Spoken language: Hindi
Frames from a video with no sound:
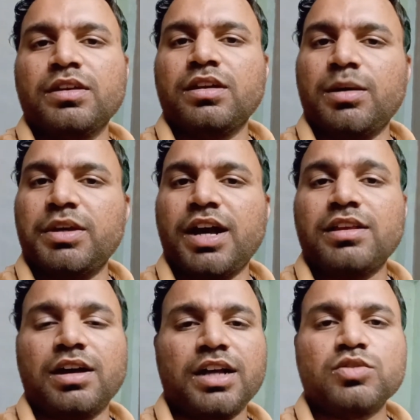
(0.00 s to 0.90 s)
अब याद
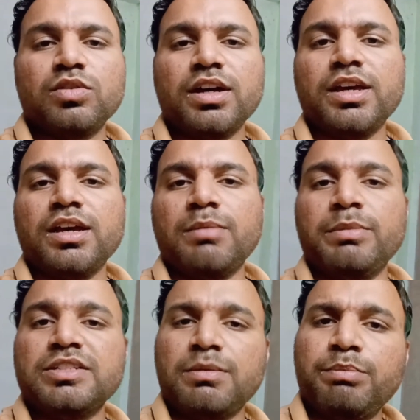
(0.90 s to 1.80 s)
आ चुका है अब
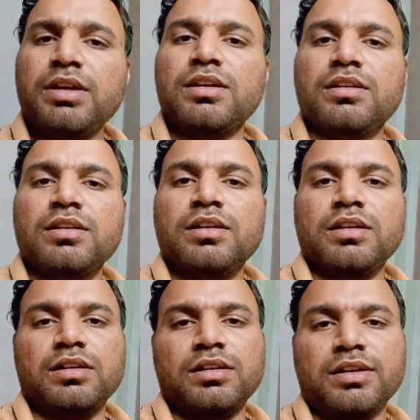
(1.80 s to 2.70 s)
मैं जब भी
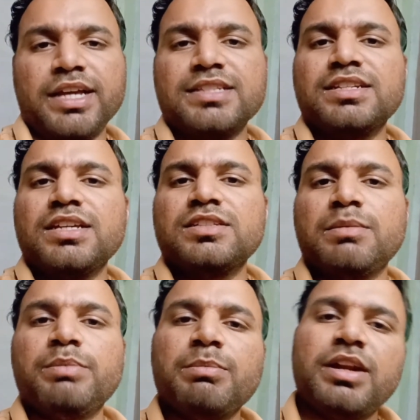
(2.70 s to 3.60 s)
नेक्स्ट डे
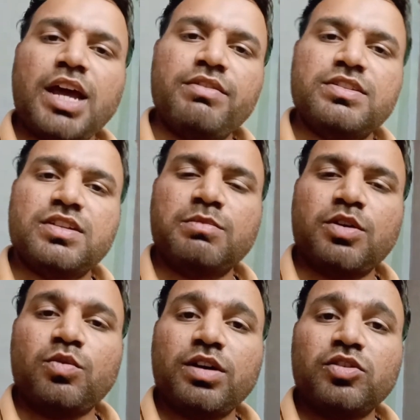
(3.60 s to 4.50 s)
जब भी मैं लाइव स्ट्रीम
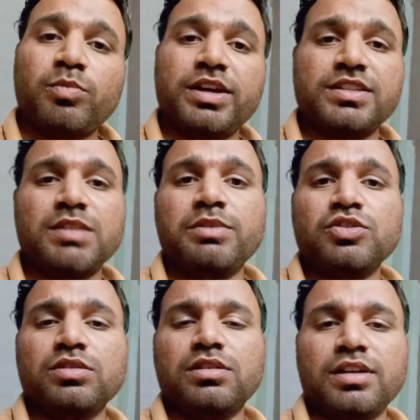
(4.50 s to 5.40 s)
करूँगा तो मैं इसी पे
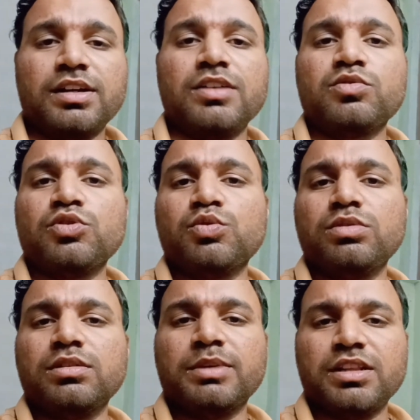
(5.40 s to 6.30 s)
रख के इसको
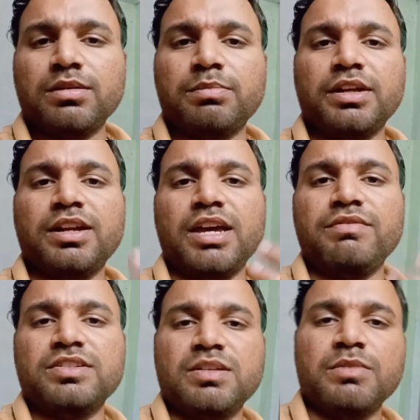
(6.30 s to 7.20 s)
शूट मतलब अपना लाइव
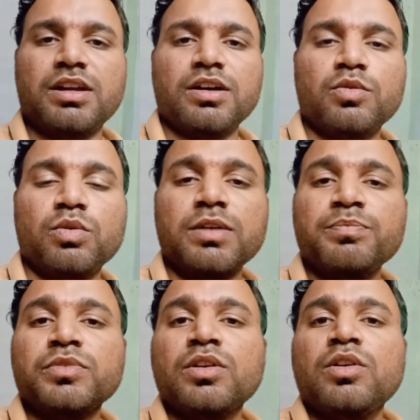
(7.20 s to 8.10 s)
स्ट्रीम करा करूँगा
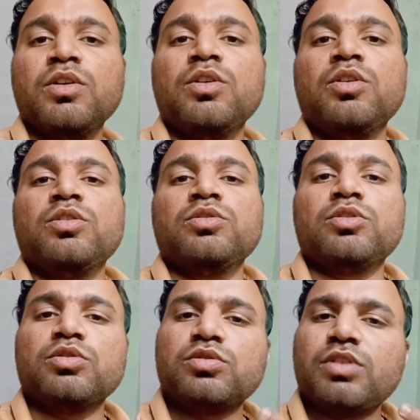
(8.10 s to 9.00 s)
तो
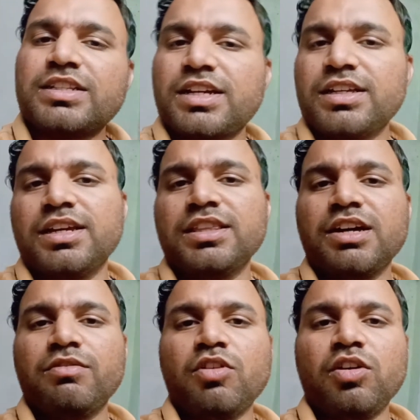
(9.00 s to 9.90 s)
दोस्तों आज का यही था
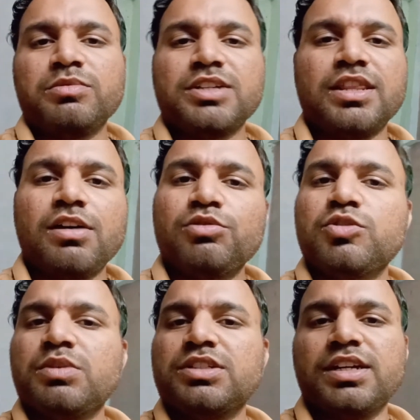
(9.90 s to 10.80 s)
ब्लॉग ज़्यादा कुछ
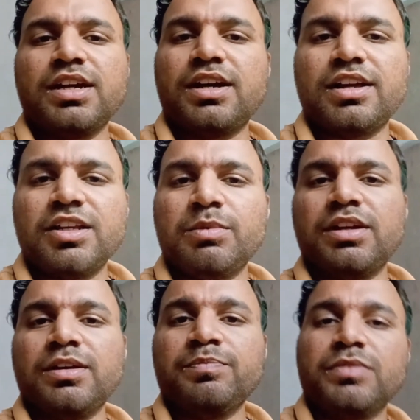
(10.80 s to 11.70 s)
इसमें शेयर करा नहीं
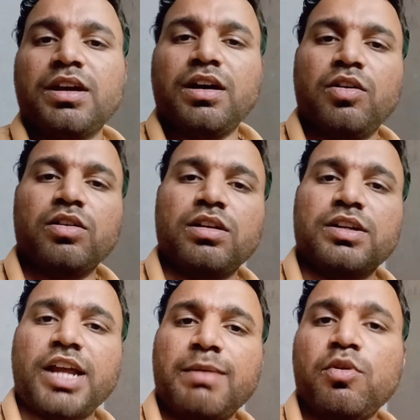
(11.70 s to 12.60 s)
मैंने और
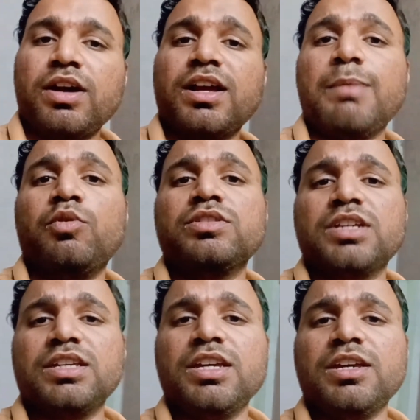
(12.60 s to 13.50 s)
ट्राईपोड अगर आपको
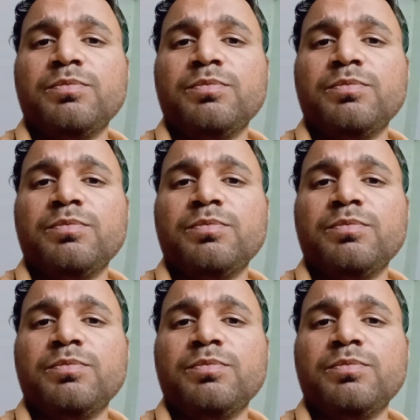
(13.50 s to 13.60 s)
चाहिए